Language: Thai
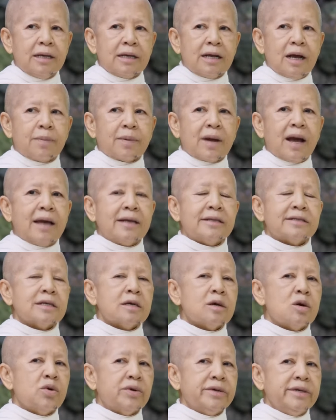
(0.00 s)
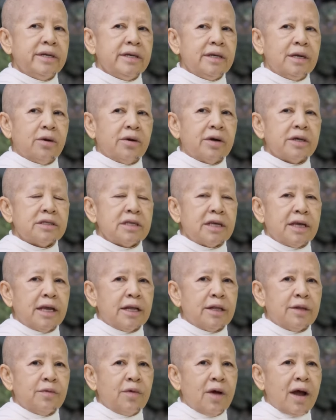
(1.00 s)
กับใครสักคนหนึ่งเราก็จะ
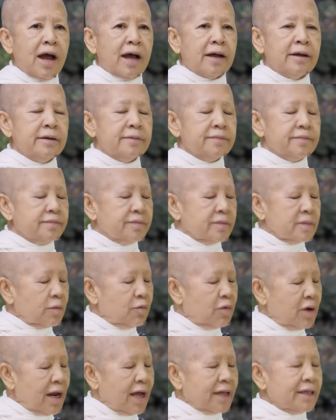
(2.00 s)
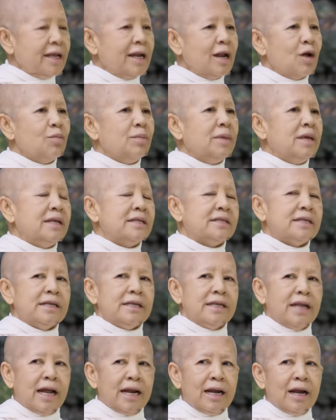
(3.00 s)
เห็นว่าเวลาที่เรามีสิ่ง
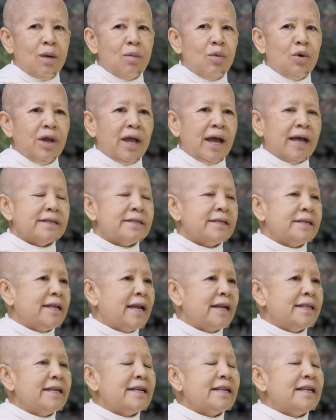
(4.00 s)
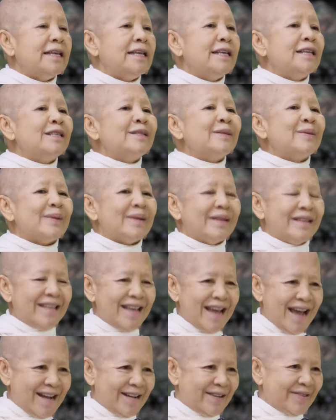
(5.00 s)
นั้นเราบริหารสิ่งนั้นยังดีที่สุดหรื
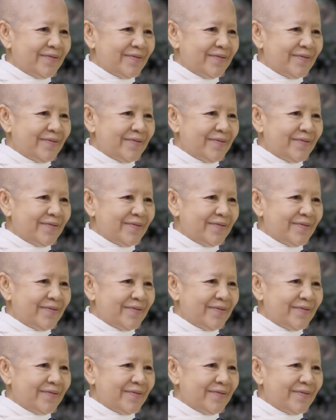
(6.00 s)
อยัง